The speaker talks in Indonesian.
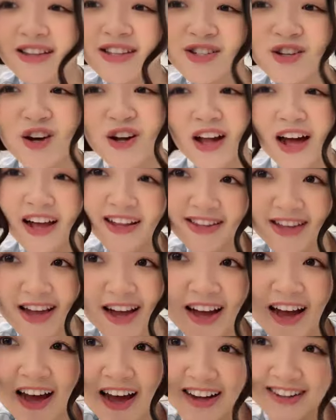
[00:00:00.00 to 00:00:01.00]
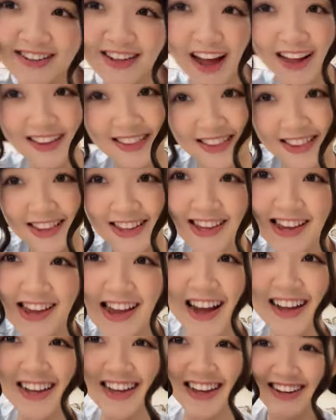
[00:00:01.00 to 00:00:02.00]
di sekolahnya ke Ernandi
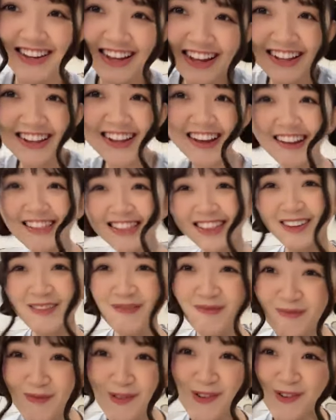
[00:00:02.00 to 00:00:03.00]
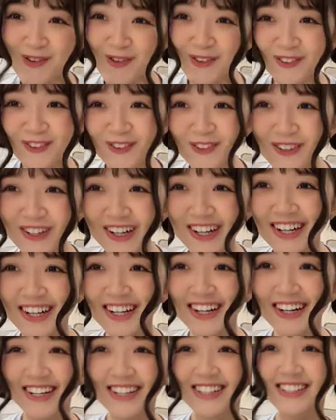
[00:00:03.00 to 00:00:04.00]
akhirnya kita ketemu
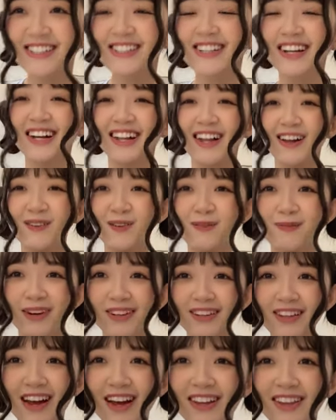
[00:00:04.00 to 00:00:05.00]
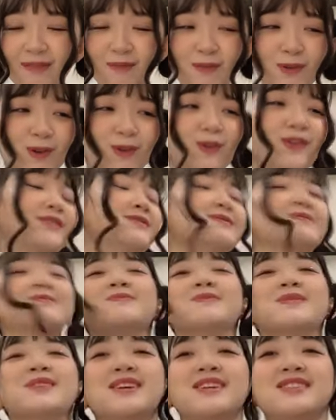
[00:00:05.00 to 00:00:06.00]
setelah lama banget nggak ketemu
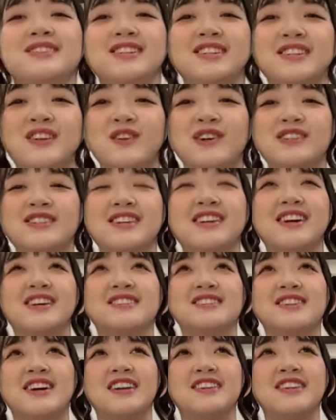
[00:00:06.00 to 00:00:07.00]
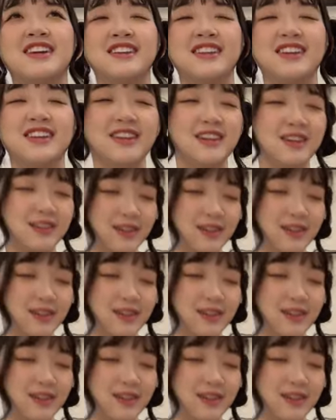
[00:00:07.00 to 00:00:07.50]
jadi tau gak sih guys ke Ernandi ini